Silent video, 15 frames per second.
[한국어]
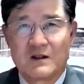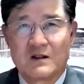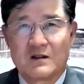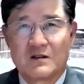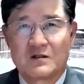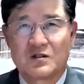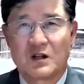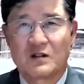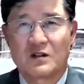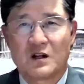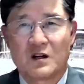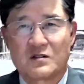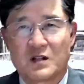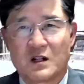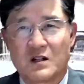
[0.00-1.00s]

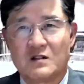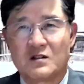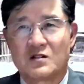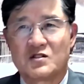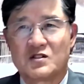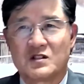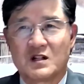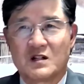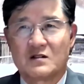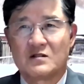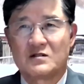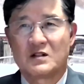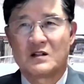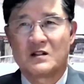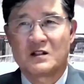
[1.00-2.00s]
상대가 잘 될 때 시기할
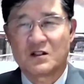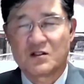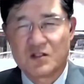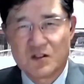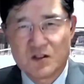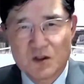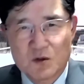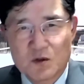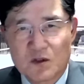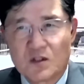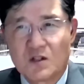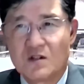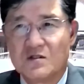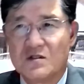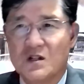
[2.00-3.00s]
것이 아니라 진정으로
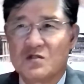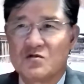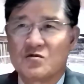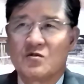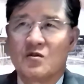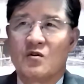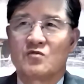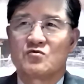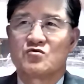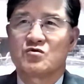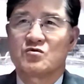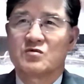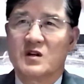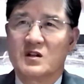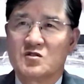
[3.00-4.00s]
격려해주고
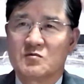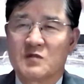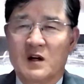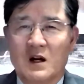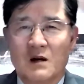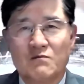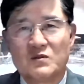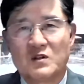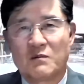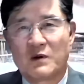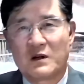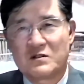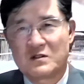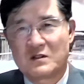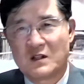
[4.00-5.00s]
축하해주므로 함께
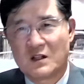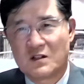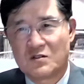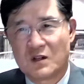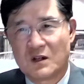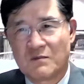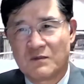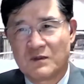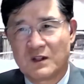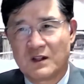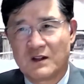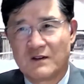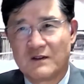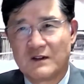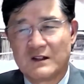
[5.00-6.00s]
발전해야지, 함께.
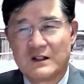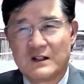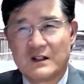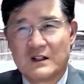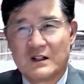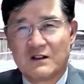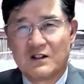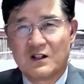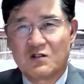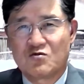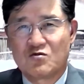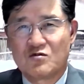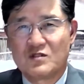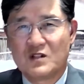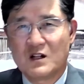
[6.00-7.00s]
이게
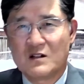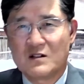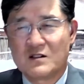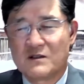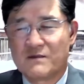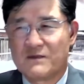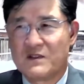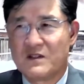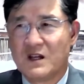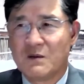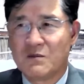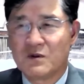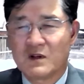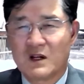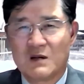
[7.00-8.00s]
중요한 건 이
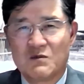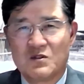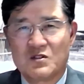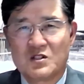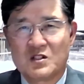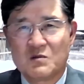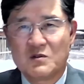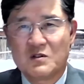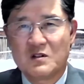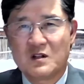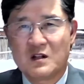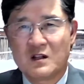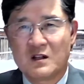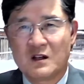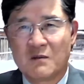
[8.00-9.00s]
에브라임이 시비를
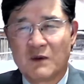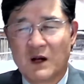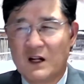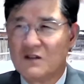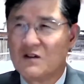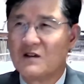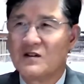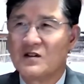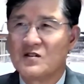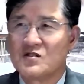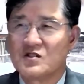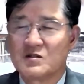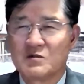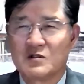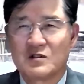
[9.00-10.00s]
이렇게 말도 안 되는
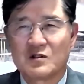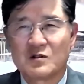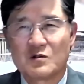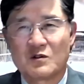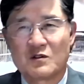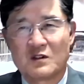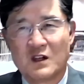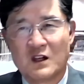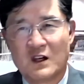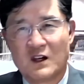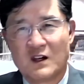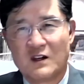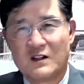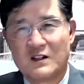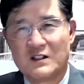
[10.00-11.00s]
시비를 걸을 때
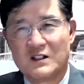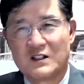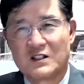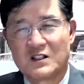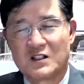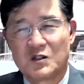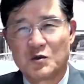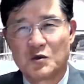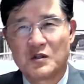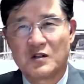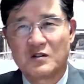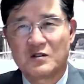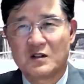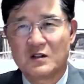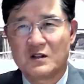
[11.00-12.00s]
기도원이
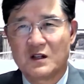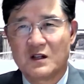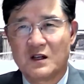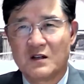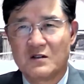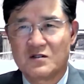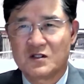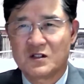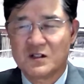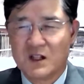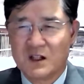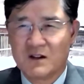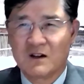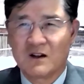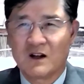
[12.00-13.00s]
어떻게
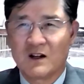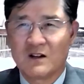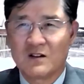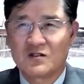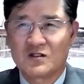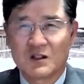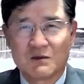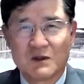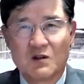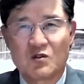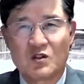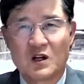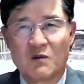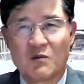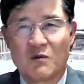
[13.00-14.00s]
처리했는가. 이게 정말
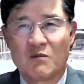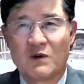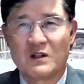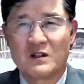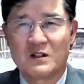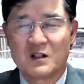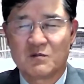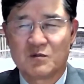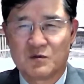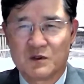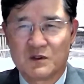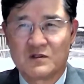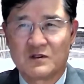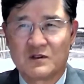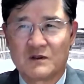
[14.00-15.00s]
우리가 본받아야 될
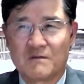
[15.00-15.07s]
부분이죠.